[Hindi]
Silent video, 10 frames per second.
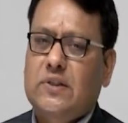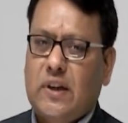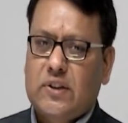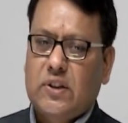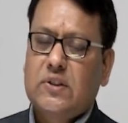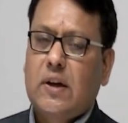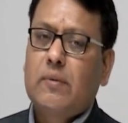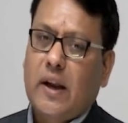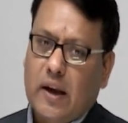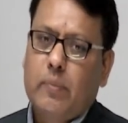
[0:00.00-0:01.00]
से आप
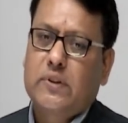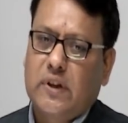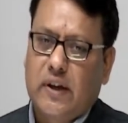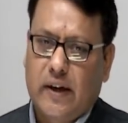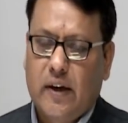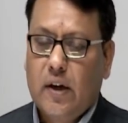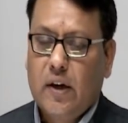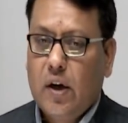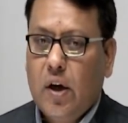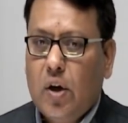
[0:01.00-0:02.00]
नहीं बचेंगे
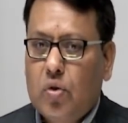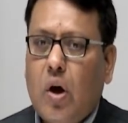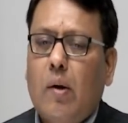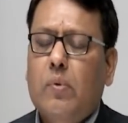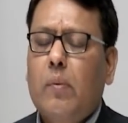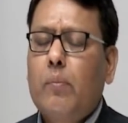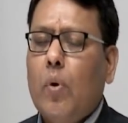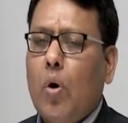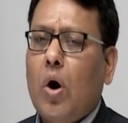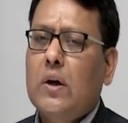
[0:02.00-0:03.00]
तो आपका
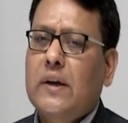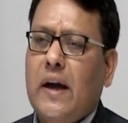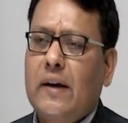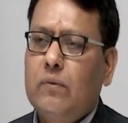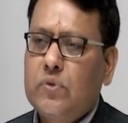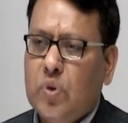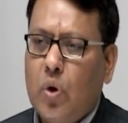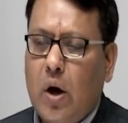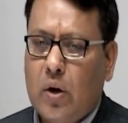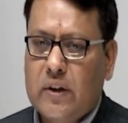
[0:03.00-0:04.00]
बहुत टाइम जो
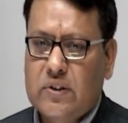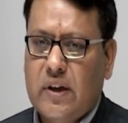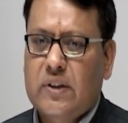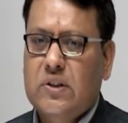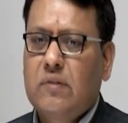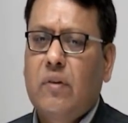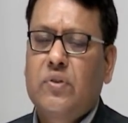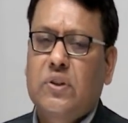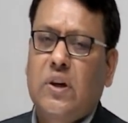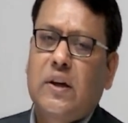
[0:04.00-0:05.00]
डिस्ट्रैक्शन में आप
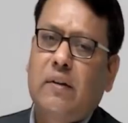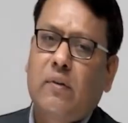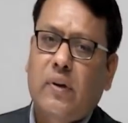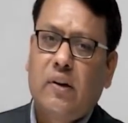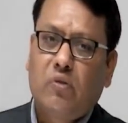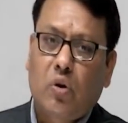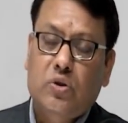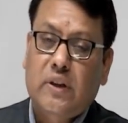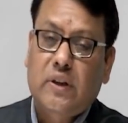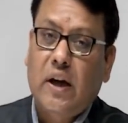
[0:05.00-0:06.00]
जितना टाइम आपको इन्वॉल्व
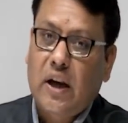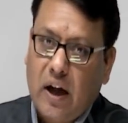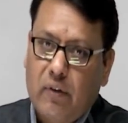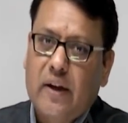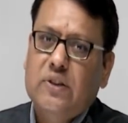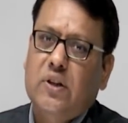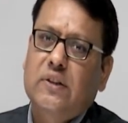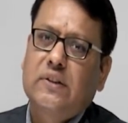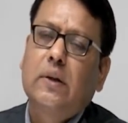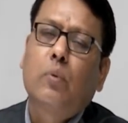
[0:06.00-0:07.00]
उसके अलावा एक्स्ट्रा
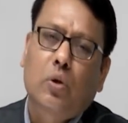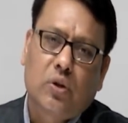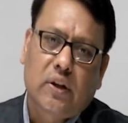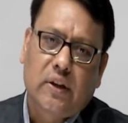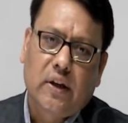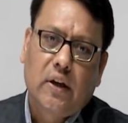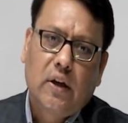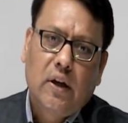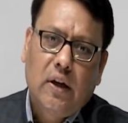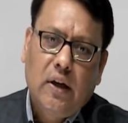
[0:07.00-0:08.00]
चीज़ें बहुत जाती हैं
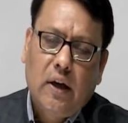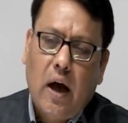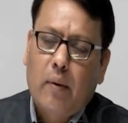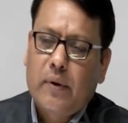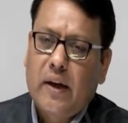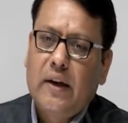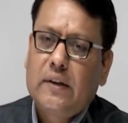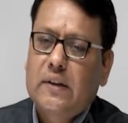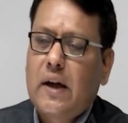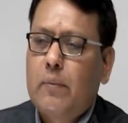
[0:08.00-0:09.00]
आप ये नहीं
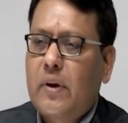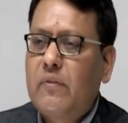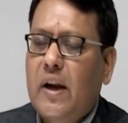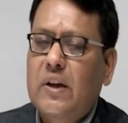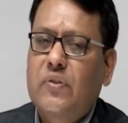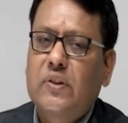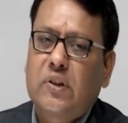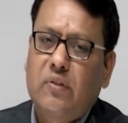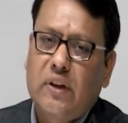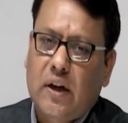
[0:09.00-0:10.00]
जैसे आप एक मैरिज फंक्शन
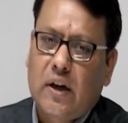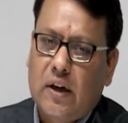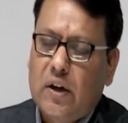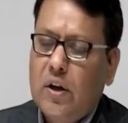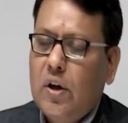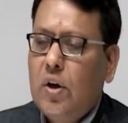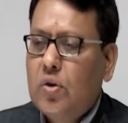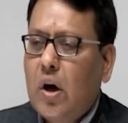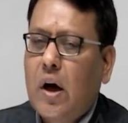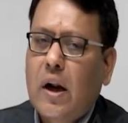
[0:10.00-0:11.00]
में जा रहे हैं तो
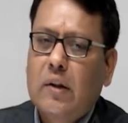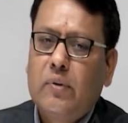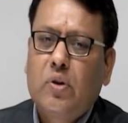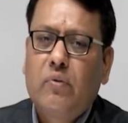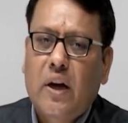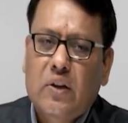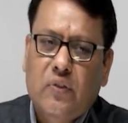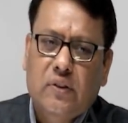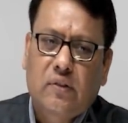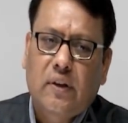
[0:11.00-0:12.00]
हर आदमी जो मैरिज
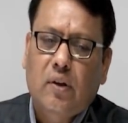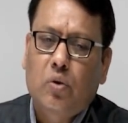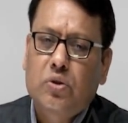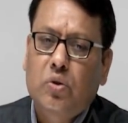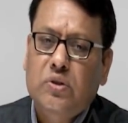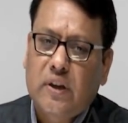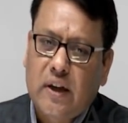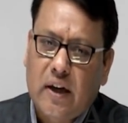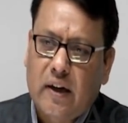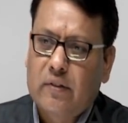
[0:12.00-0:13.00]
फंक्शन में जाता है कुछ ना कुछ
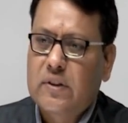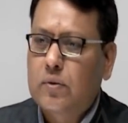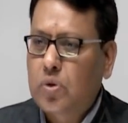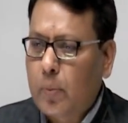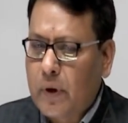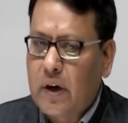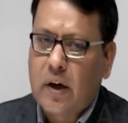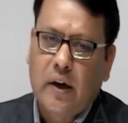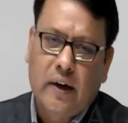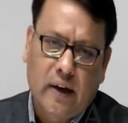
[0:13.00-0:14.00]
तैयारी है सब शॉपिंग कर
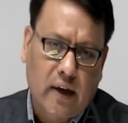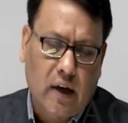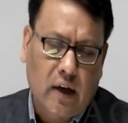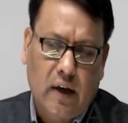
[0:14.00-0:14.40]
ले ये कर ले